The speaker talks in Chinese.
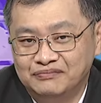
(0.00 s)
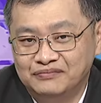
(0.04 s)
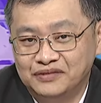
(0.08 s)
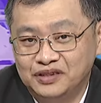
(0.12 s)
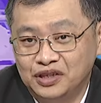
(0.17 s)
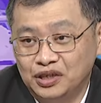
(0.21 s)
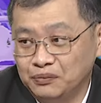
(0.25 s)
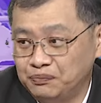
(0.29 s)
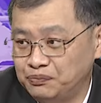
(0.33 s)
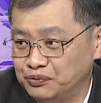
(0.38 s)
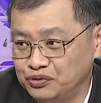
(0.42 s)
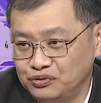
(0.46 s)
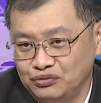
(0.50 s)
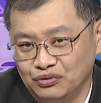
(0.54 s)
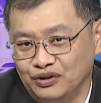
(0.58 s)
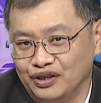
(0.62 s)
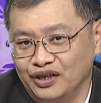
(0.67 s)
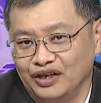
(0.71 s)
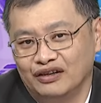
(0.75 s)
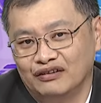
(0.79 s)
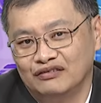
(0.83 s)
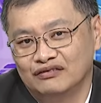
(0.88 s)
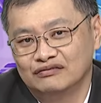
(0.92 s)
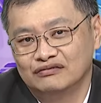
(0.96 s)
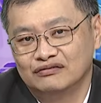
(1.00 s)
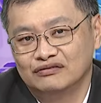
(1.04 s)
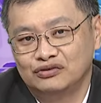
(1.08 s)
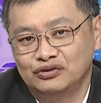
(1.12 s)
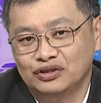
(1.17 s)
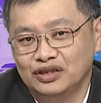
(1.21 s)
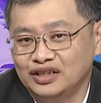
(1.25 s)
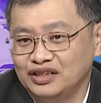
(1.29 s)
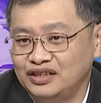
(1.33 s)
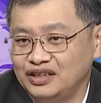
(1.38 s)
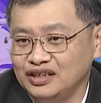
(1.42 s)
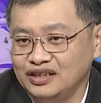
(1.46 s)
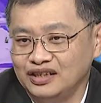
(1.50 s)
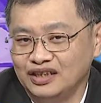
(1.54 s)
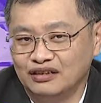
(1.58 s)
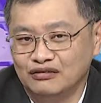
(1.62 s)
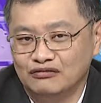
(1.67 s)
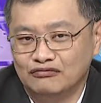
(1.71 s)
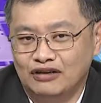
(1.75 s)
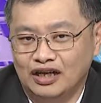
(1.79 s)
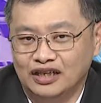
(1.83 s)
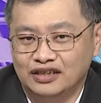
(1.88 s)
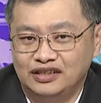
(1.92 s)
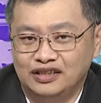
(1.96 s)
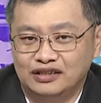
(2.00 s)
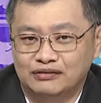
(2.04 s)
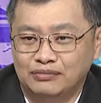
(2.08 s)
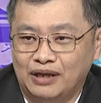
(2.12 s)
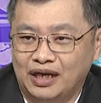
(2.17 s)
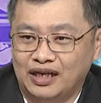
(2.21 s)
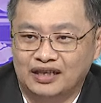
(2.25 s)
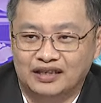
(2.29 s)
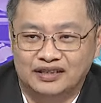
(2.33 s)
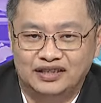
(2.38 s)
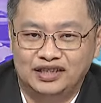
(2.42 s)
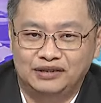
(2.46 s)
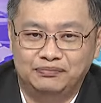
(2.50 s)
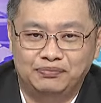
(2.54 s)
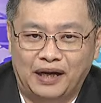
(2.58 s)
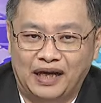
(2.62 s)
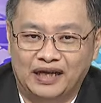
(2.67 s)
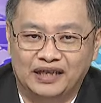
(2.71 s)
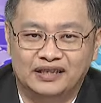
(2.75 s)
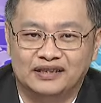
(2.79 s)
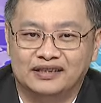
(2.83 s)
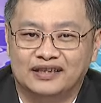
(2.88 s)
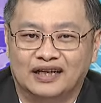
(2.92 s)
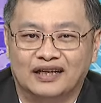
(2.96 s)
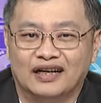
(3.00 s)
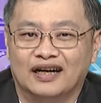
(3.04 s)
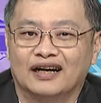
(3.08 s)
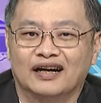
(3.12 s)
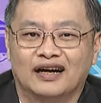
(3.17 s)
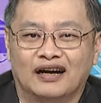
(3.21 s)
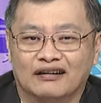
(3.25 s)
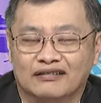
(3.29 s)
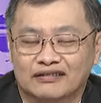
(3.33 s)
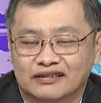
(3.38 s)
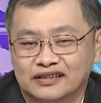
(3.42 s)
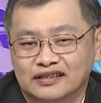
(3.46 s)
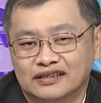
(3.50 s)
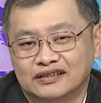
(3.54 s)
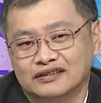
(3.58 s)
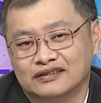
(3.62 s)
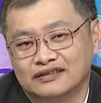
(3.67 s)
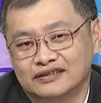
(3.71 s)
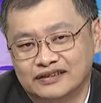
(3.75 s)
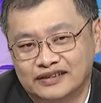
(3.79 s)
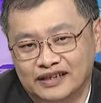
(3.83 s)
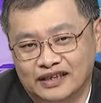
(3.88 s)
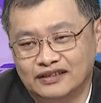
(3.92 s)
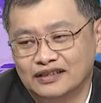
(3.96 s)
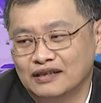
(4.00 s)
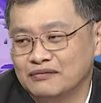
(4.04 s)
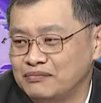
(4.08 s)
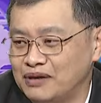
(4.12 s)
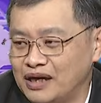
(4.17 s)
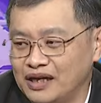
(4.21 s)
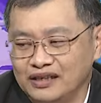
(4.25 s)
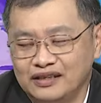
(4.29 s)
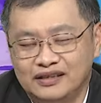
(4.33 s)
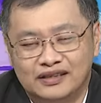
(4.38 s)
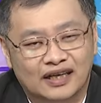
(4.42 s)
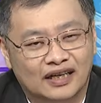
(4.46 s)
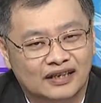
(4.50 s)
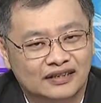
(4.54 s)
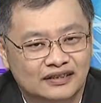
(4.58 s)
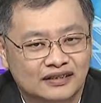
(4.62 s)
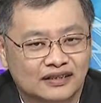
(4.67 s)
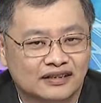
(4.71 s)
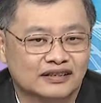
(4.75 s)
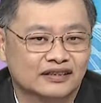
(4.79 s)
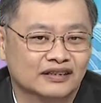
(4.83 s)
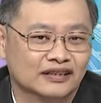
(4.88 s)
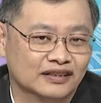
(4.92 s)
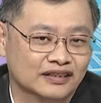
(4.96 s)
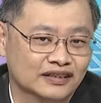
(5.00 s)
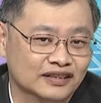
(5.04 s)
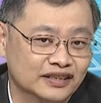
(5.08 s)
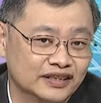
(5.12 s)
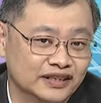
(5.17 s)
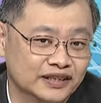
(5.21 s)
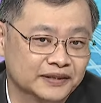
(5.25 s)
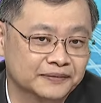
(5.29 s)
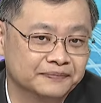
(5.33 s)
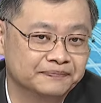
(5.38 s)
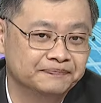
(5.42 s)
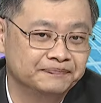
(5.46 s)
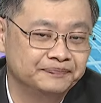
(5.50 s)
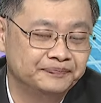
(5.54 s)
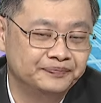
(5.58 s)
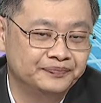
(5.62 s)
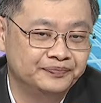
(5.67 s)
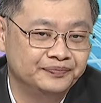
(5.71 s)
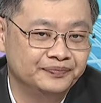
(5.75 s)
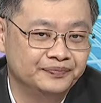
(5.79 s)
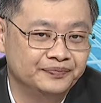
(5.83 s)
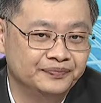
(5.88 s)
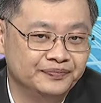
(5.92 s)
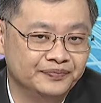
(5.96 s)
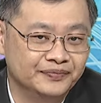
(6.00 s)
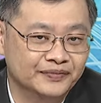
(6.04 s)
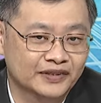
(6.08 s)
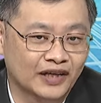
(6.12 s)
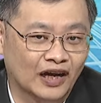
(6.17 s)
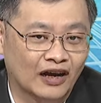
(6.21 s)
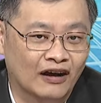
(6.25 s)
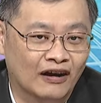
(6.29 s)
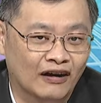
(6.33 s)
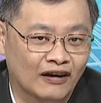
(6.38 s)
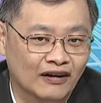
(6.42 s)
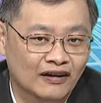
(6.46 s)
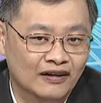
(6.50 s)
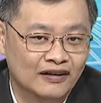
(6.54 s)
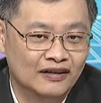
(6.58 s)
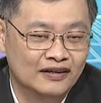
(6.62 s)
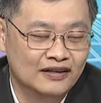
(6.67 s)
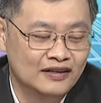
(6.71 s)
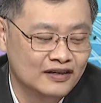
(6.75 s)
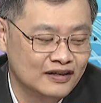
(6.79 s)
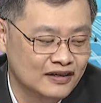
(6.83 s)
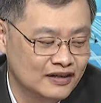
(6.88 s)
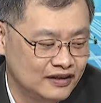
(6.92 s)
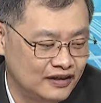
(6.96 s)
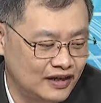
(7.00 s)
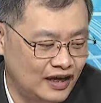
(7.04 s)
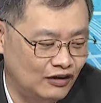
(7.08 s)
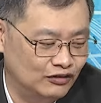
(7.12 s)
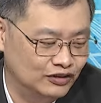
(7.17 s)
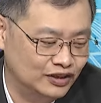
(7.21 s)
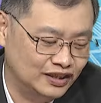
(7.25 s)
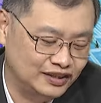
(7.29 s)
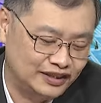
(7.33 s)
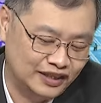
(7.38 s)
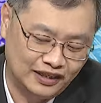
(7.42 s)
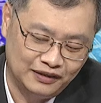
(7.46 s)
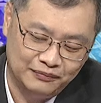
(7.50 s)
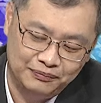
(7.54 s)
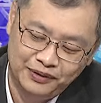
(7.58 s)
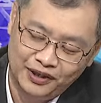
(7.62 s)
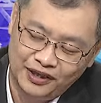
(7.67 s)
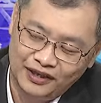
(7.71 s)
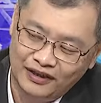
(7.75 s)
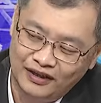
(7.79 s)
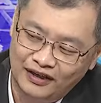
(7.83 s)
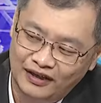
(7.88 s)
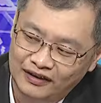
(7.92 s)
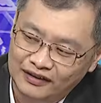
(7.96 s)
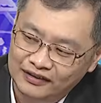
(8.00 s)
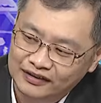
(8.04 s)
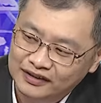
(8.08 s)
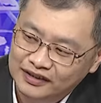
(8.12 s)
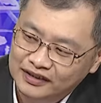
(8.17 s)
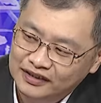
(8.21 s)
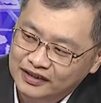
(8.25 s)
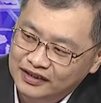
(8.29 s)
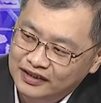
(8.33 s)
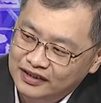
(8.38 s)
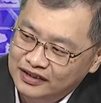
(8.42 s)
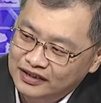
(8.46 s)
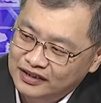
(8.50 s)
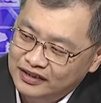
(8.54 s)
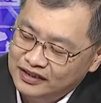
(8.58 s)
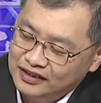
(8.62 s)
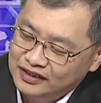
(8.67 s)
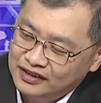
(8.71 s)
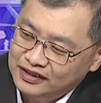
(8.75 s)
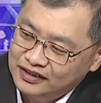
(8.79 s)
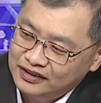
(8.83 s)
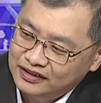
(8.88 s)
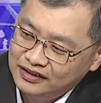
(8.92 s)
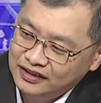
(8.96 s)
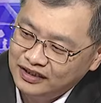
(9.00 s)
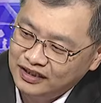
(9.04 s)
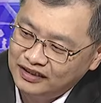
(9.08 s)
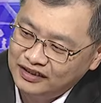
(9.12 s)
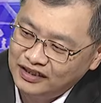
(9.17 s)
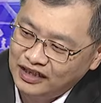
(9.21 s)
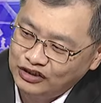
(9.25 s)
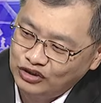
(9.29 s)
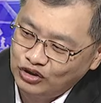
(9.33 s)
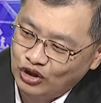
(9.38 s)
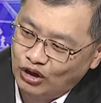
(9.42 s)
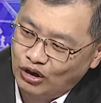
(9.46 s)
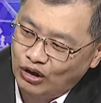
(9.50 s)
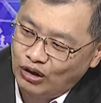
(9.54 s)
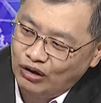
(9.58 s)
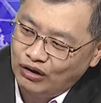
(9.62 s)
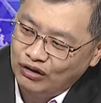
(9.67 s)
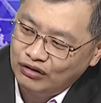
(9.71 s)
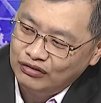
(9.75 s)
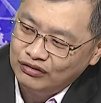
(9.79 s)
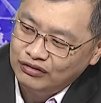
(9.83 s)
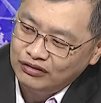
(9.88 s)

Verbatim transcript: 这都不对哦，所以今天外资卖个几百亿刚刚好而已，两三百亿应该是很合理的。好，那我再讲一遍哈，这个叫做